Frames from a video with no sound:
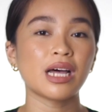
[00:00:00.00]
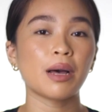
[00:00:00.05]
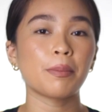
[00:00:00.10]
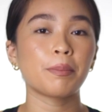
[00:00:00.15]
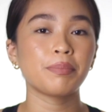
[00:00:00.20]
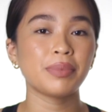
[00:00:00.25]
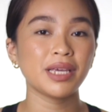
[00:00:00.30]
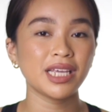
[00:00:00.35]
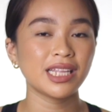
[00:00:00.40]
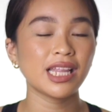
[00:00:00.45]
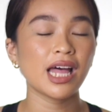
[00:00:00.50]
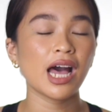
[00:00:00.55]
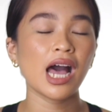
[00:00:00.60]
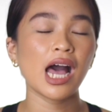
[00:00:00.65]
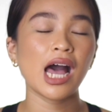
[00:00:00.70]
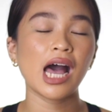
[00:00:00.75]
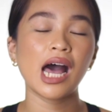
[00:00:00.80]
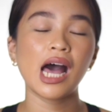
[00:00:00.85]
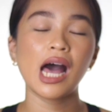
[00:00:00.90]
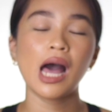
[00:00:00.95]
na
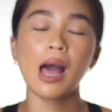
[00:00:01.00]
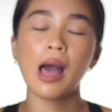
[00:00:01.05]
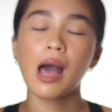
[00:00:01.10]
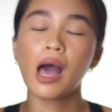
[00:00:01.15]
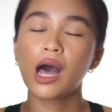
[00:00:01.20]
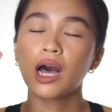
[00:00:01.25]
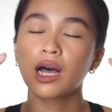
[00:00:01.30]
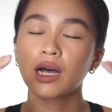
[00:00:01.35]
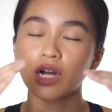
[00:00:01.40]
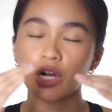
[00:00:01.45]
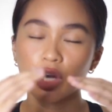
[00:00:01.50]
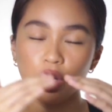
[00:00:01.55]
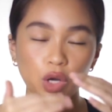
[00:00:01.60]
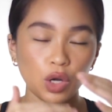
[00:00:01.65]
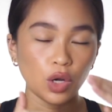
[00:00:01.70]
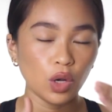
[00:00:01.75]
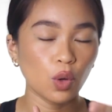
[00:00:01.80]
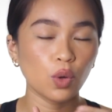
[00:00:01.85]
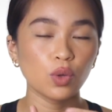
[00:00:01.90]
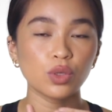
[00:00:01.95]
pinaka
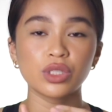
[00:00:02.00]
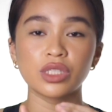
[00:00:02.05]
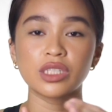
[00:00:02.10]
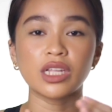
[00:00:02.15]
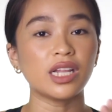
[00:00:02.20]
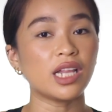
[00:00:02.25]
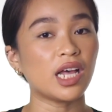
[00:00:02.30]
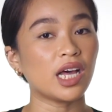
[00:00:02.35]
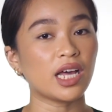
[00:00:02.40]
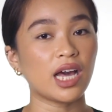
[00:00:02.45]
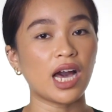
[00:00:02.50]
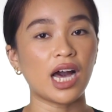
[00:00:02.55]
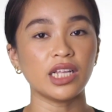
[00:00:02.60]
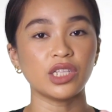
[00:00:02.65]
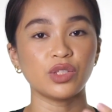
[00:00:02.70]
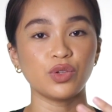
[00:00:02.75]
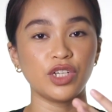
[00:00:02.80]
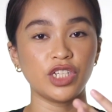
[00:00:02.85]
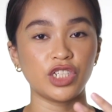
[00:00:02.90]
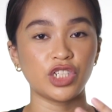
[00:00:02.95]
close talaga
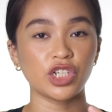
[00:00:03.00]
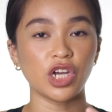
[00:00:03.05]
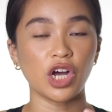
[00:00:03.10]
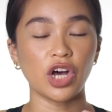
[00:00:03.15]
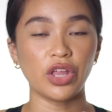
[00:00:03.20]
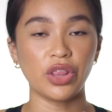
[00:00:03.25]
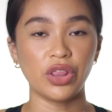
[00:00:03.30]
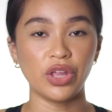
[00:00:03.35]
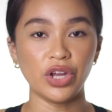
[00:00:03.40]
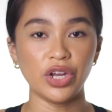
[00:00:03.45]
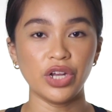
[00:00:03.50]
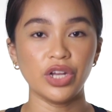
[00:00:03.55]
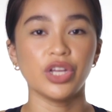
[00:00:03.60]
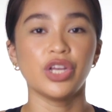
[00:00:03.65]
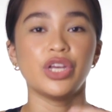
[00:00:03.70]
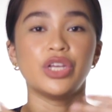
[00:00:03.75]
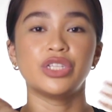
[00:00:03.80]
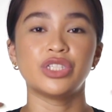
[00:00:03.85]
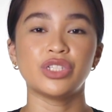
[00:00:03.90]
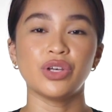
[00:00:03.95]
to each other.
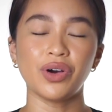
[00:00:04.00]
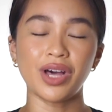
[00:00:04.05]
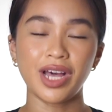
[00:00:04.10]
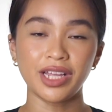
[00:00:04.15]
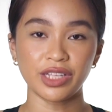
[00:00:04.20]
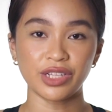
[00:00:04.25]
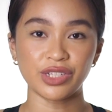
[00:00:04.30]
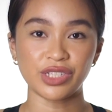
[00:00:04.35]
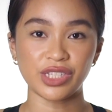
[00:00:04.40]
So, eto